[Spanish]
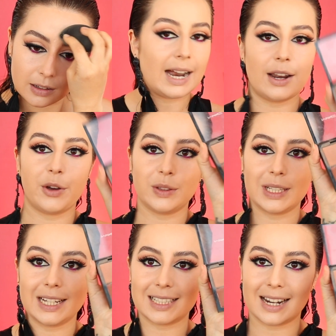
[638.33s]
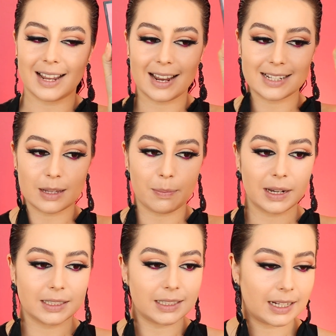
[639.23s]
Ahora voy a utilizar esta
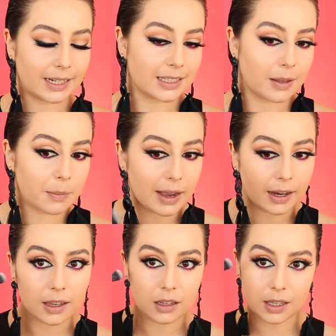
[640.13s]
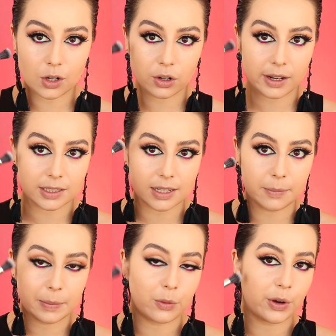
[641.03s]
paletica que es de MAC y con esa
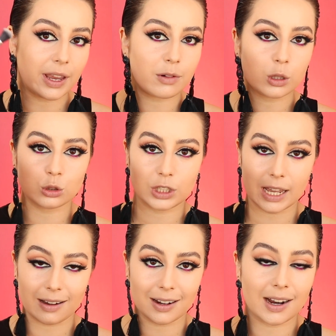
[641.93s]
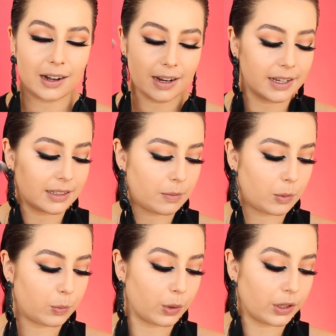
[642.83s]
me voy a broncear la cara y hacerme
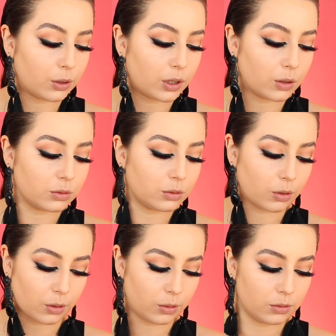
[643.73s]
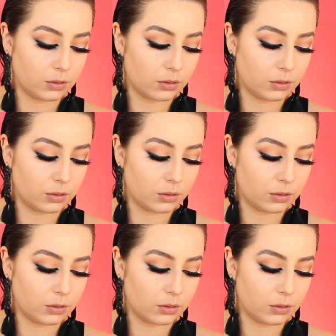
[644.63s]
un poquito de contorno.